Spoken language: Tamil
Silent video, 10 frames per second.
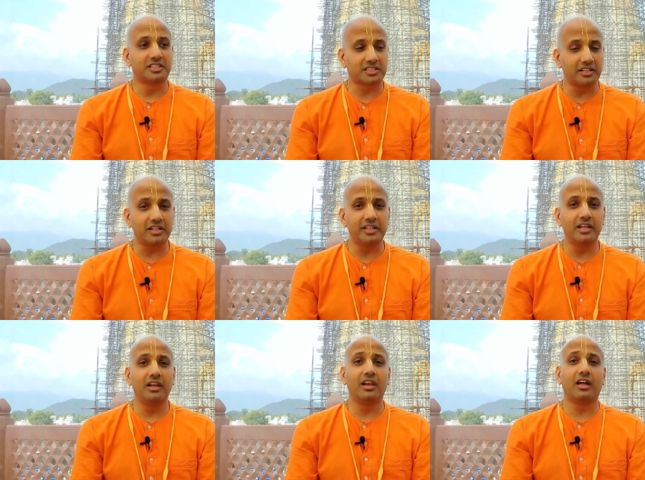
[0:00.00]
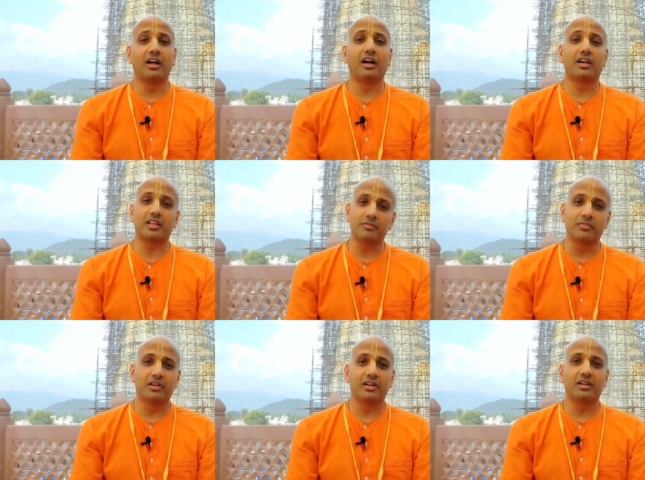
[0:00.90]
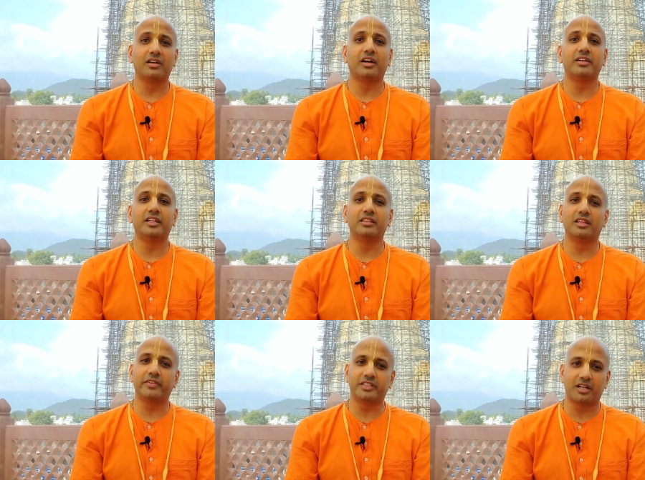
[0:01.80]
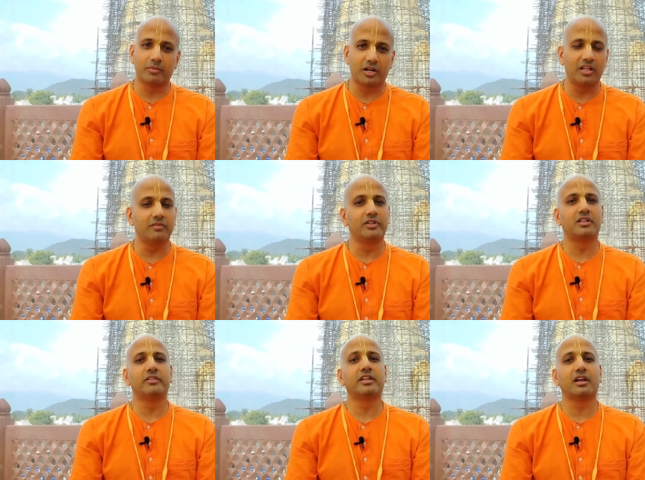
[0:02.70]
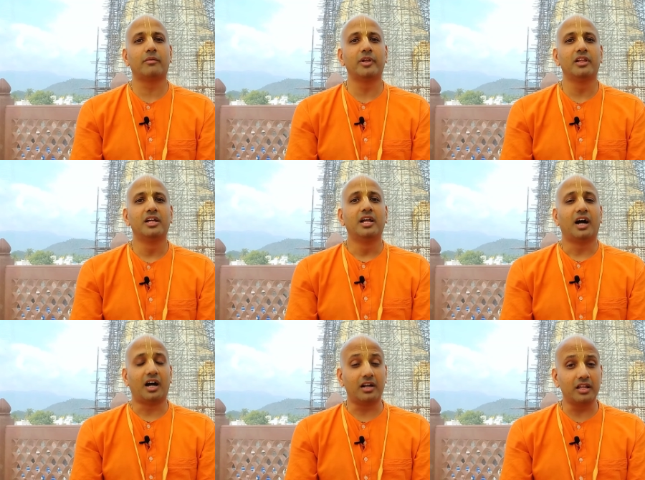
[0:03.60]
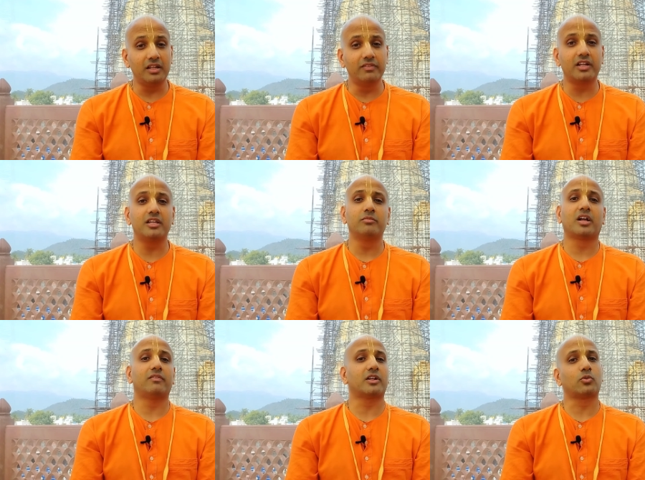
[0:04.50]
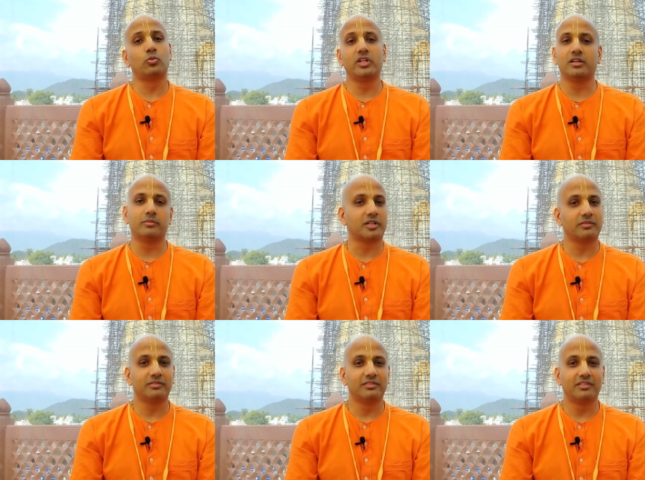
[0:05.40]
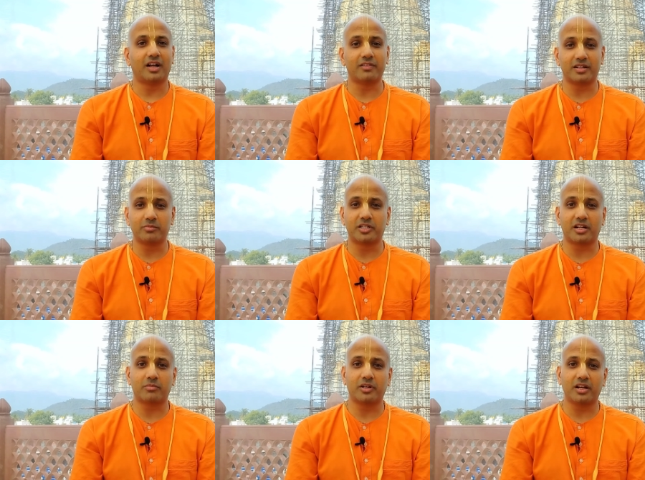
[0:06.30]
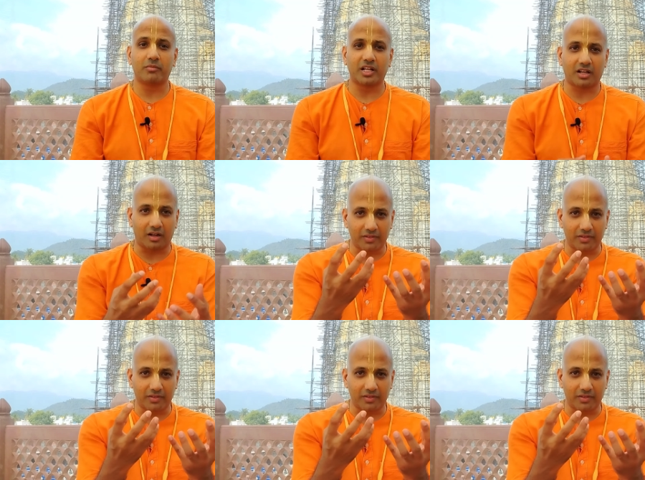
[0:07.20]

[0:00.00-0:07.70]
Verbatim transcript: கிருஷ்ணர் எல்லாரையும் எந்தவித நபர்களையும் விட்டு வைக்காமல் அனைவரையும் கவரக்கூடிய நபர் அவர் என்ன பண்ணுறார் அப்படின்னா நம்மளை